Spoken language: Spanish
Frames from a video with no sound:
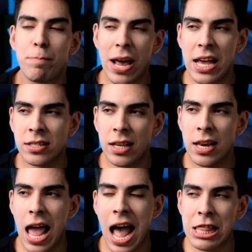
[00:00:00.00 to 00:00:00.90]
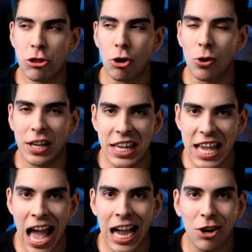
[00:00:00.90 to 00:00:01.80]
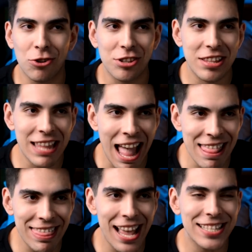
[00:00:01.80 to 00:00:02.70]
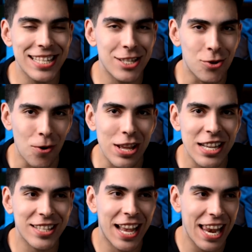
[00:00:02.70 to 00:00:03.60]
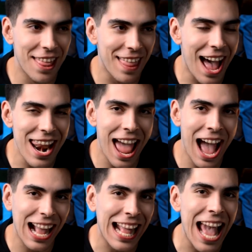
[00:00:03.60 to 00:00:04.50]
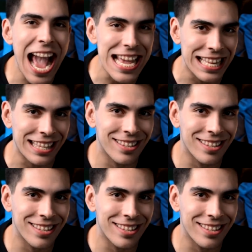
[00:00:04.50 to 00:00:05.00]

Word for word: Parecen antología con tantas historias que le dan a Kate.